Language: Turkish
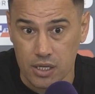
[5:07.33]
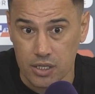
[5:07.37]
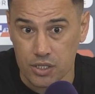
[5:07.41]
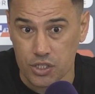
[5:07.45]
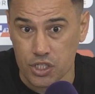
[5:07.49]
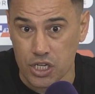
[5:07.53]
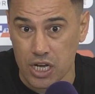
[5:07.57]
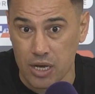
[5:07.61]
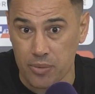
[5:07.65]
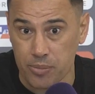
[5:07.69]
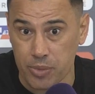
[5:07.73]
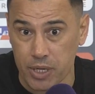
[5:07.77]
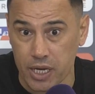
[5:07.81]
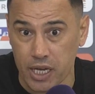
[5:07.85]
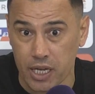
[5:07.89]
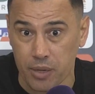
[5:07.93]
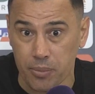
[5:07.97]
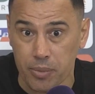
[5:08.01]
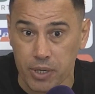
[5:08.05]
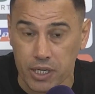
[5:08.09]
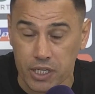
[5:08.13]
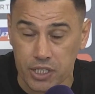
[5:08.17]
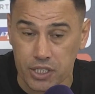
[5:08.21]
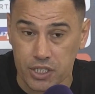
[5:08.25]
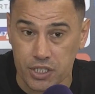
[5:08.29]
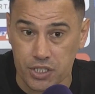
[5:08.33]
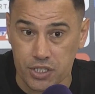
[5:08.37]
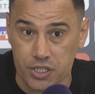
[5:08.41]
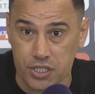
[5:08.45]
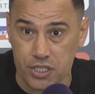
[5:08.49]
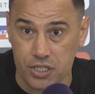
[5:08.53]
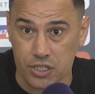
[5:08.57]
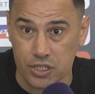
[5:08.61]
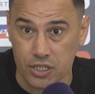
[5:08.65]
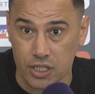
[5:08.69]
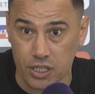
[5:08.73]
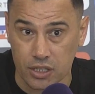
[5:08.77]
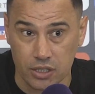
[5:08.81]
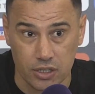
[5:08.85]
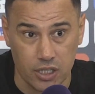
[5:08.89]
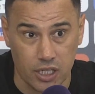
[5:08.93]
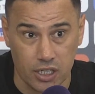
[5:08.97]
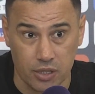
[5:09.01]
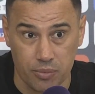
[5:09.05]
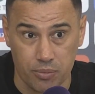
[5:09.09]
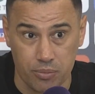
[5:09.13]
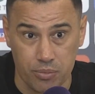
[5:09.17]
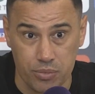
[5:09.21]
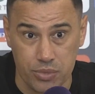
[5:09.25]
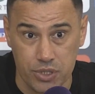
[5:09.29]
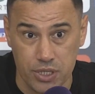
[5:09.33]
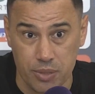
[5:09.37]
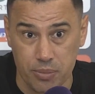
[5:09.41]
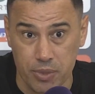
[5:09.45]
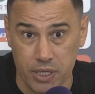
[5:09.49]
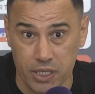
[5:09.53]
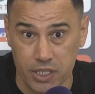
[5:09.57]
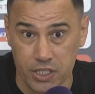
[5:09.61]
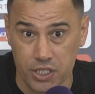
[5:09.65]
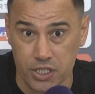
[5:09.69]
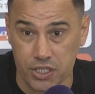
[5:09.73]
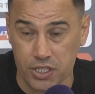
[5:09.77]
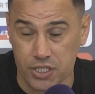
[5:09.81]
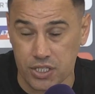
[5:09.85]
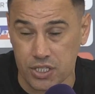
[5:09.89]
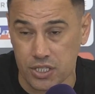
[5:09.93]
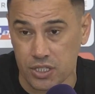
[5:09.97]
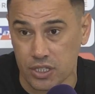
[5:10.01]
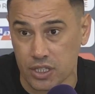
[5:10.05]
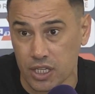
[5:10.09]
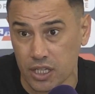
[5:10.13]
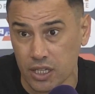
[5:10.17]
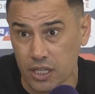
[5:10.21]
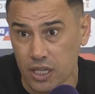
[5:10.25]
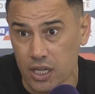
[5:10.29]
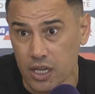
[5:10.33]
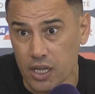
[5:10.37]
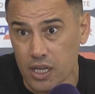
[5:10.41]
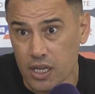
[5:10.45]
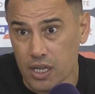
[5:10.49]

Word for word: camiaya bakış açısından, takımımıza bakış açısından